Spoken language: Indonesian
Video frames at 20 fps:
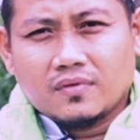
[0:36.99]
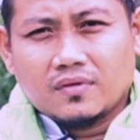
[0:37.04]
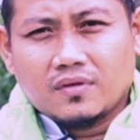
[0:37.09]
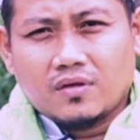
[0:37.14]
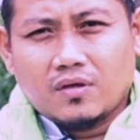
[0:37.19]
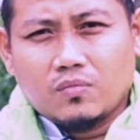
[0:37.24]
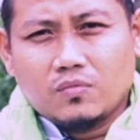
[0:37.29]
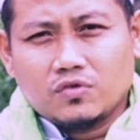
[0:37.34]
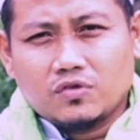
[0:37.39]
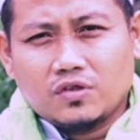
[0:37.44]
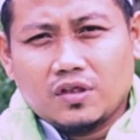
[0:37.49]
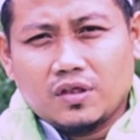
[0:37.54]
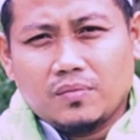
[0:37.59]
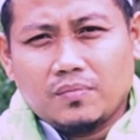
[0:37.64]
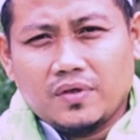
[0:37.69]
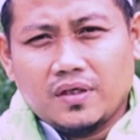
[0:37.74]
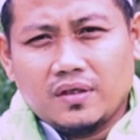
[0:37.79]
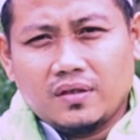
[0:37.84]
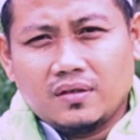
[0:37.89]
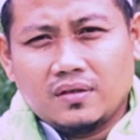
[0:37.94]
kaum
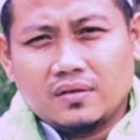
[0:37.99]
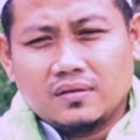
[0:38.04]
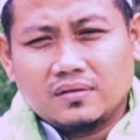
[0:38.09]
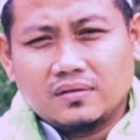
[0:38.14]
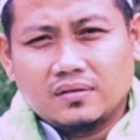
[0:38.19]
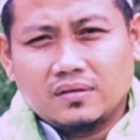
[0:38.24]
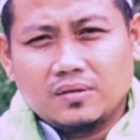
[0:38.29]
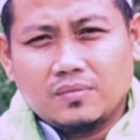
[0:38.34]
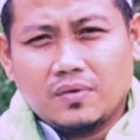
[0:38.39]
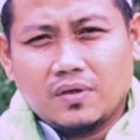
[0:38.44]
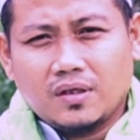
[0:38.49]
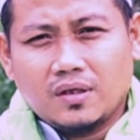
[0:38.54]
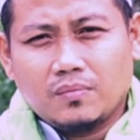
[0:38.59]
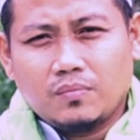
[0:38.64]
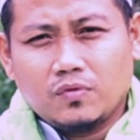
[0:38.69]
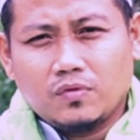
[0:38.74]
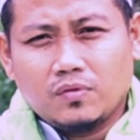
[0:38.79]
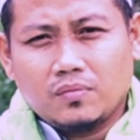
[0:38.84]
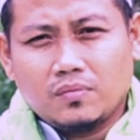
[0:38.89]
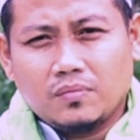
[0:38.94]
muslimin
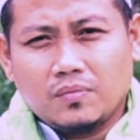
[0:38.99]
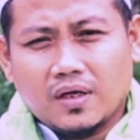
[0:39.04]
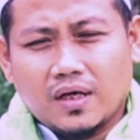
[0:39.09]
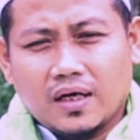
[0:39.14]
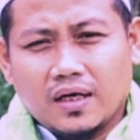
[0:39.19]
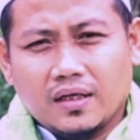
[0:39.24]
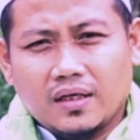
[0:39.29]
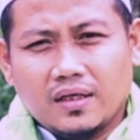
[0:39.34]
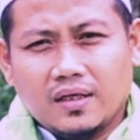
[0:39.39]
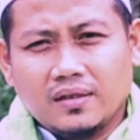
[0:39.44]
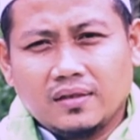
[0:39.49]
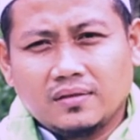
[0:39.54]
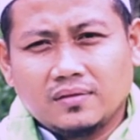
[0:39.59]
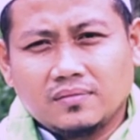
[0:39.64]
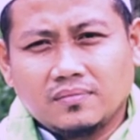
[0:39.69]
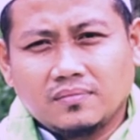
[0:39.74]
dimanapun berada